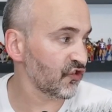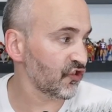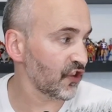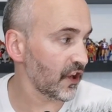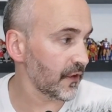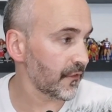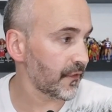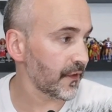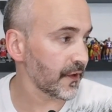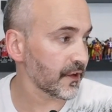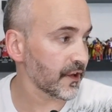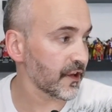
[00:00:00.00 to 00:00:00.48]

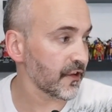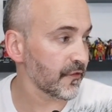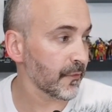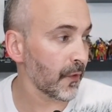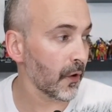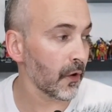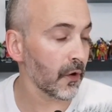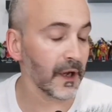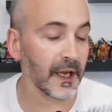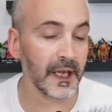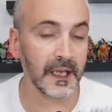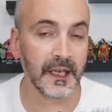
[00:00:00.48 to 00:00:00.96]
J'ai
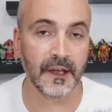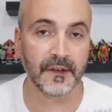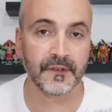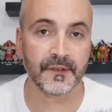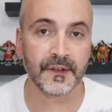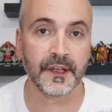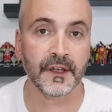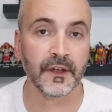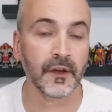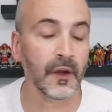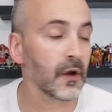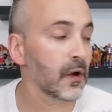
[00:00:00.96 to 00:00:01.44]
effectivement
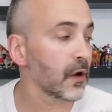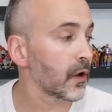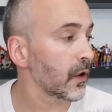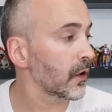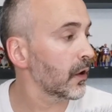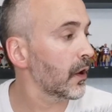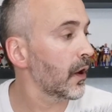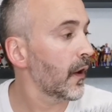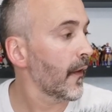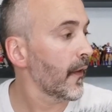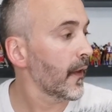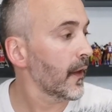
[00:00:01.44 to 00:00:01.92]

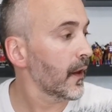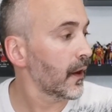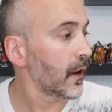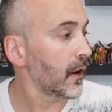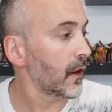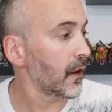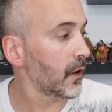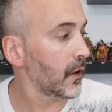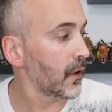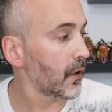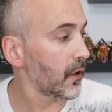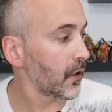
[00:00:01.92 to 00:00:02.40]
Elastigirl,
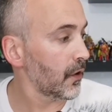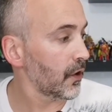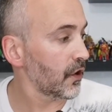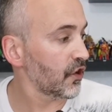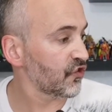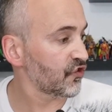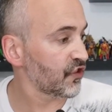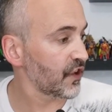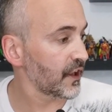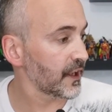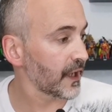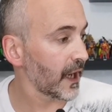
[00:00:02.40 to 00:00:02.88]
euh,
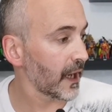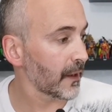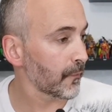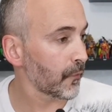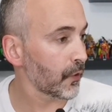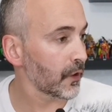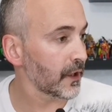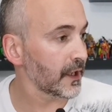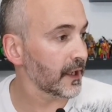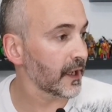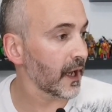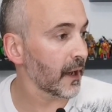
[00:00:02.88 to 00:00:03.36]
j'ai
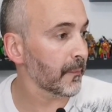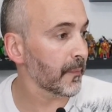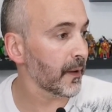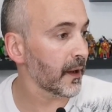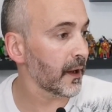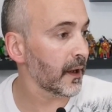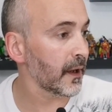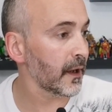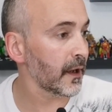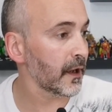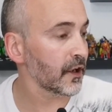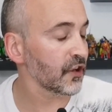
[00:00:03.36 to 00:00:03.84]
également les
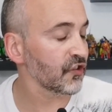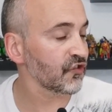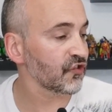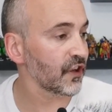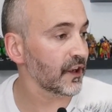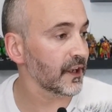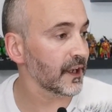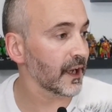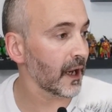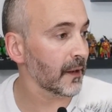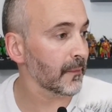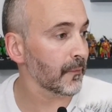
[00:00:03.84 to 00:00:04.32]
gamins,
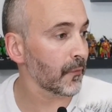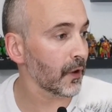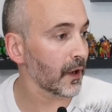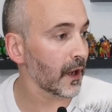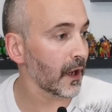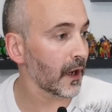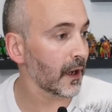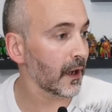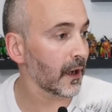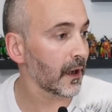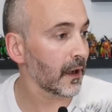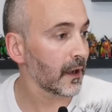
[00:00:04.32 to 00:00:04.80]
j'ai également
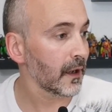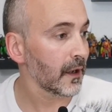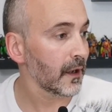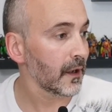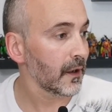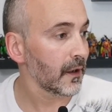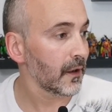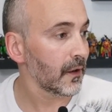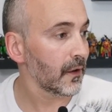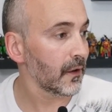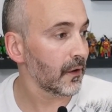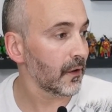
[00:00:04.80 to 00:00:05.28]
la
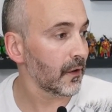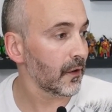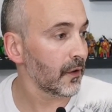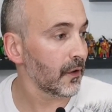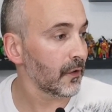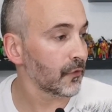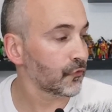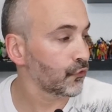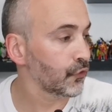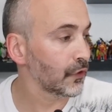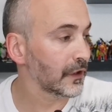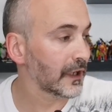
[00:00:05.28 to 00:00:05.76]

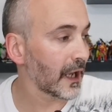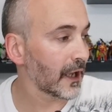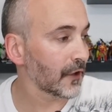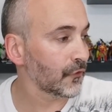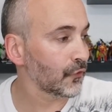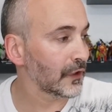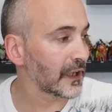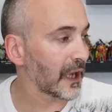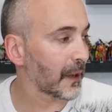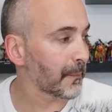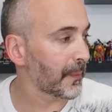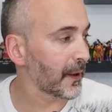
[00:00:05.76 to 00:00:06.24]
euh, toute la
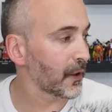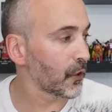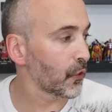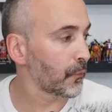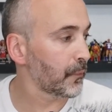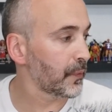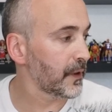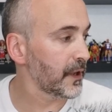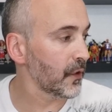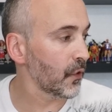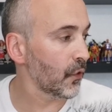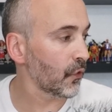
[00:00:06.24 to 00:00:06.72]
toute la
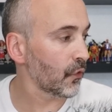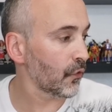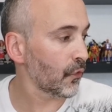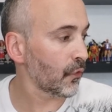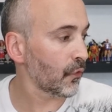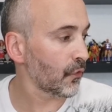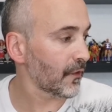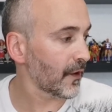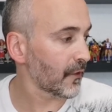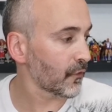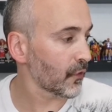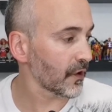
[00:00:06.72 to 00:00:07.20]
panoplie.
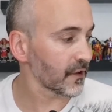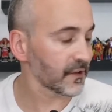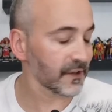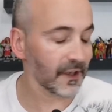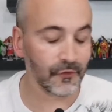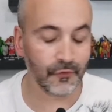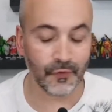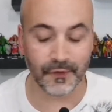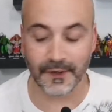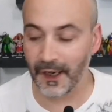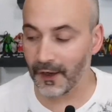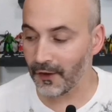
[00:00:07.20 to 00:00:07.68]
On, va voir
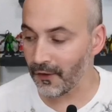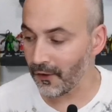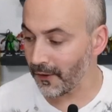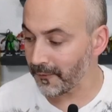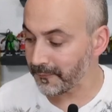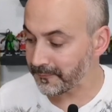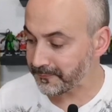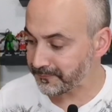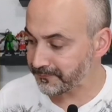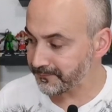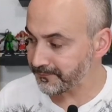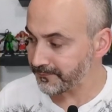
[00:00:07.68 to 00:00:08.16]
ça tout à l'heure.
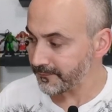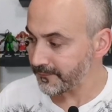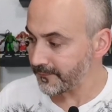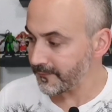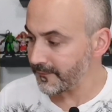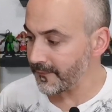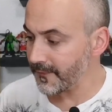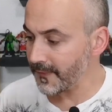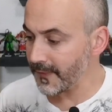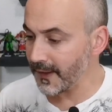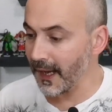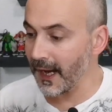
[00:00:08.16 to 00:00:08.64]

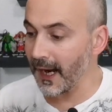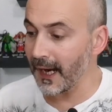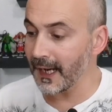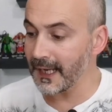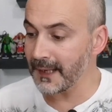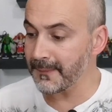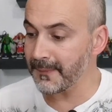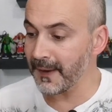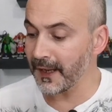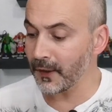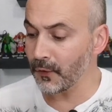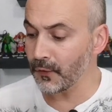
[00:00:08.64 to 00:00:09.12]

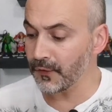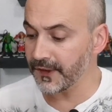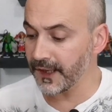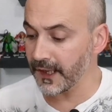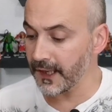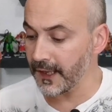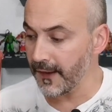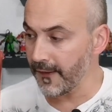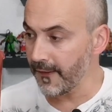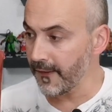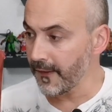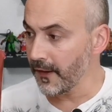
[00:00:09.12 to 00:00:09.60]
Allez, bah
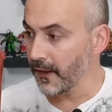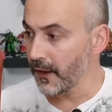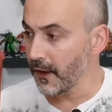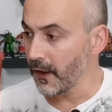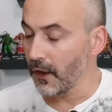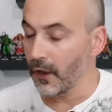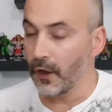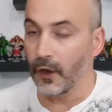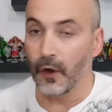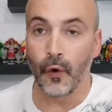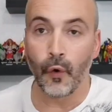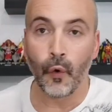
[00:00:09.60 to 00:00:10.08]
écoutez,
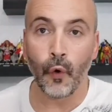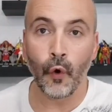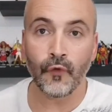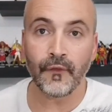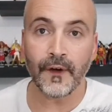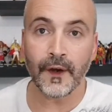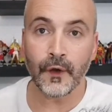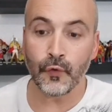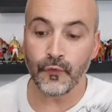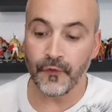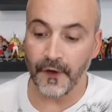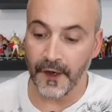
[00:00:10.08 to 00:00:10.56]
on
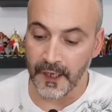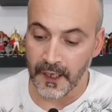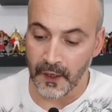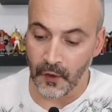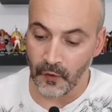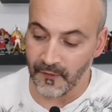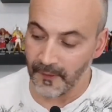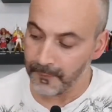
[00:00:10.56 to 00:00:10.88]
va l'ouvrir.